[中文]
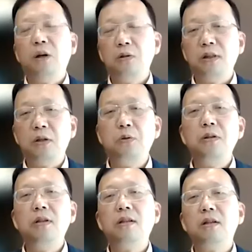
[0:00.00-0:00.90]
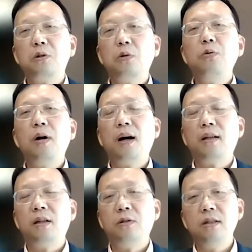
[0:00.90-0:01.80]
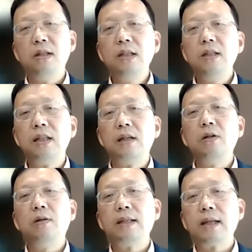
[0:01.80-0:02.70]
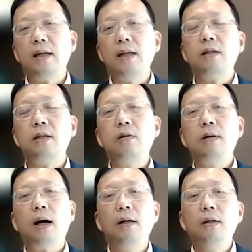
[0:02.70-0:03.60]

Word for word: 然后人均的这个收入啊，整个经济结构啊，产业结构啊，